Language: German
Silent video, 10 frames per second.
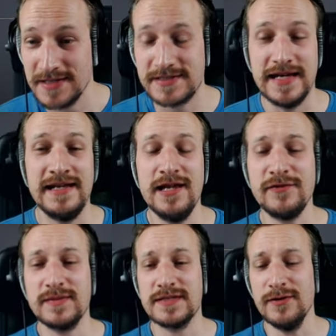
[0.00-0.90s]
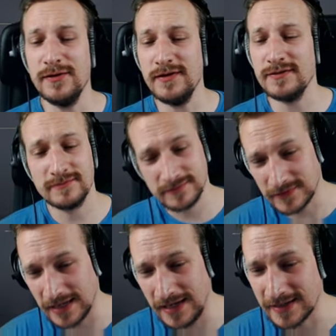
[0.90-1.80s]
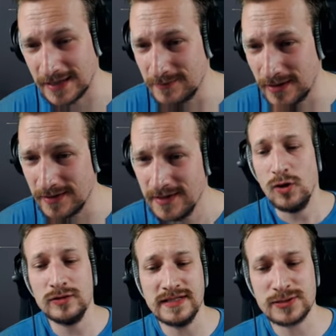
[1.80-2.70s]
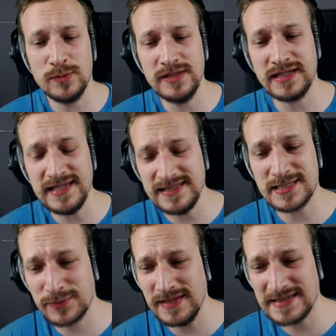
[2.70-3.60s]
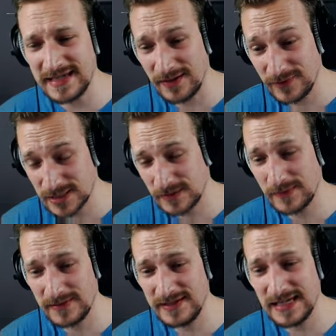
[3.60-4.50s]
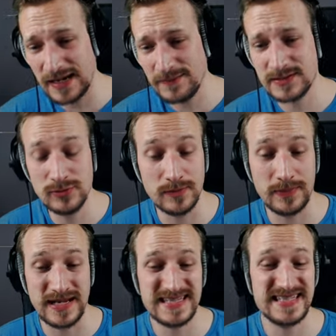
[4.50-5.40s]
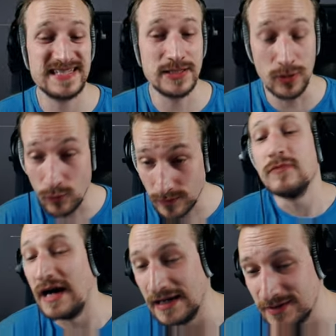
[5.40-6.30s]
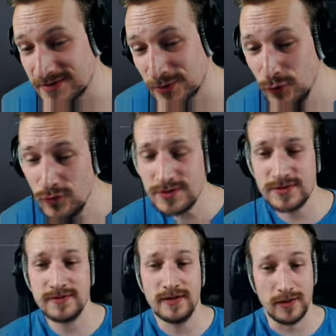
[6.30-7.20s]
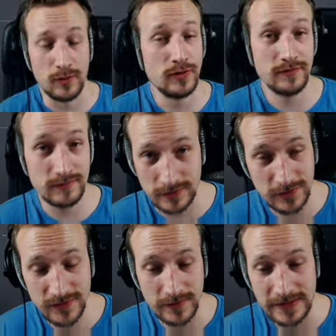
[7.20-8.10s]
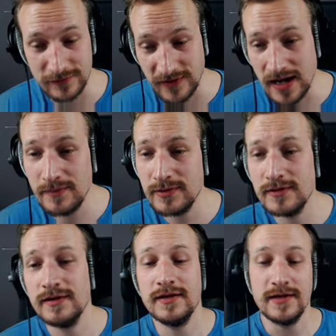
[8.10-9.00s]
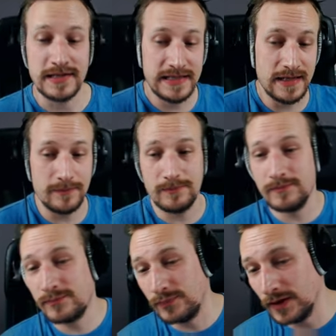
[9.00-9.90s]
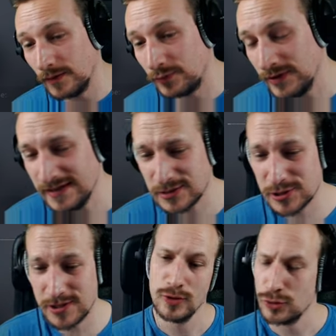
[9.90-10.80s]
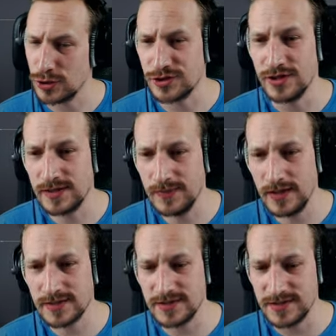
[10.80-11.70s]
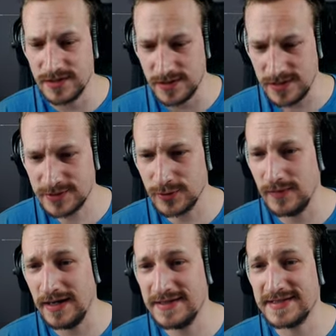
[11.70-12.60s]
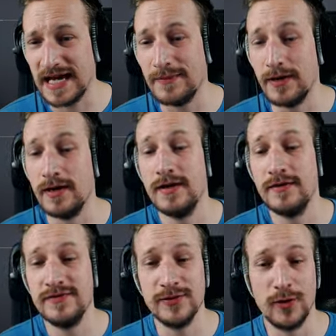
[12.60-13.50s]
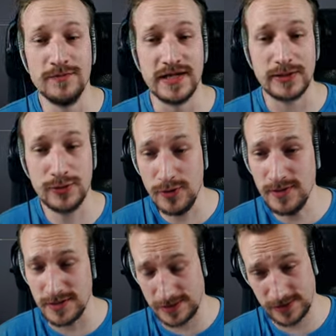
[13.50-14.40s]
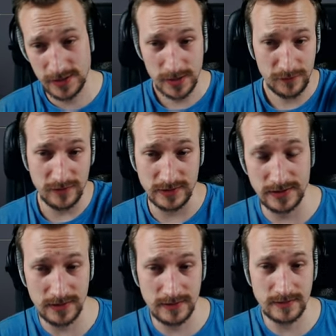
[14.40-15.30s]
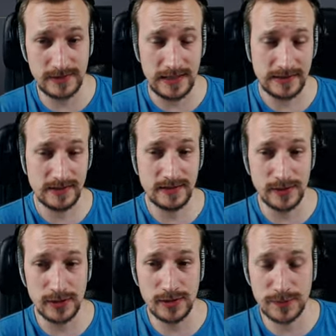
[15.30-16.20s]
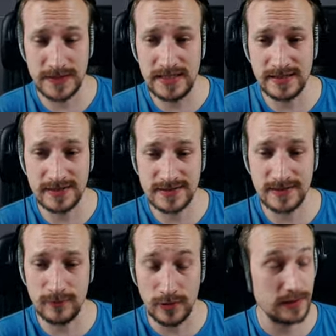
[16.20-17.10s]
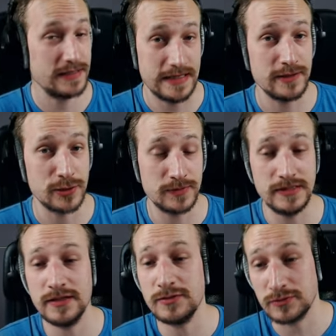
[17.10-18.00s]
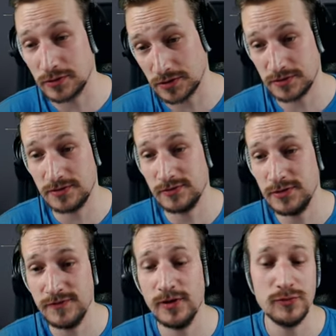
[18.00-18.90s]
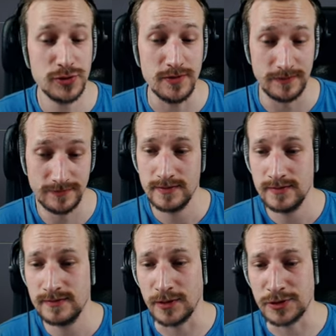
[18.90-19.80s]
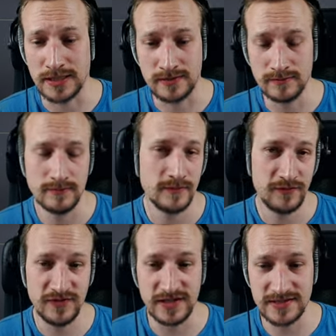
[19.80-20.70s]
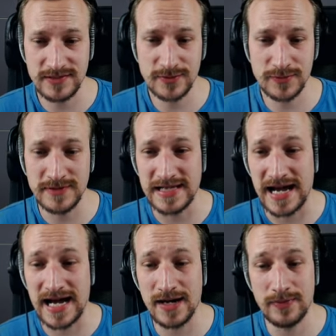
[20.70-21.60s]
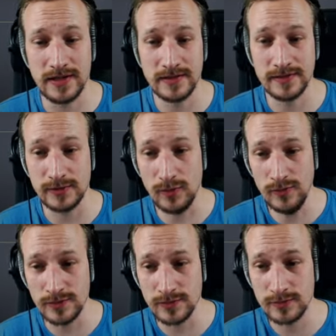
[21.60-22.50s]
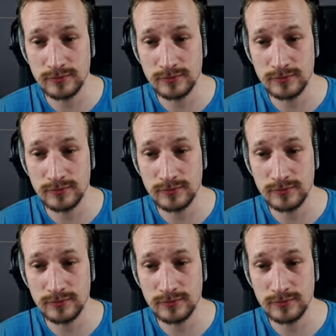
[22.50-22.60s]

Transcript: GLF gibt's auch noch. Klar, kennt man. Und jetzt kommen hier die richtig sweeten Sachen, wie zum Beispiel hier die absolute Präzision. Alles gut. Auch natürlich wieder meine Farbe. Hier der äh, Breach. Das Enigma ist jetzt nicht so meins, aber wiederum der König für den äh, Charakter, den äh, Sperling jetzt ordentlich eingespielt hat, das ist natürlich wiederum schön. Der Schatten finde ich jetzt nicht so sweet, aber die Drohne,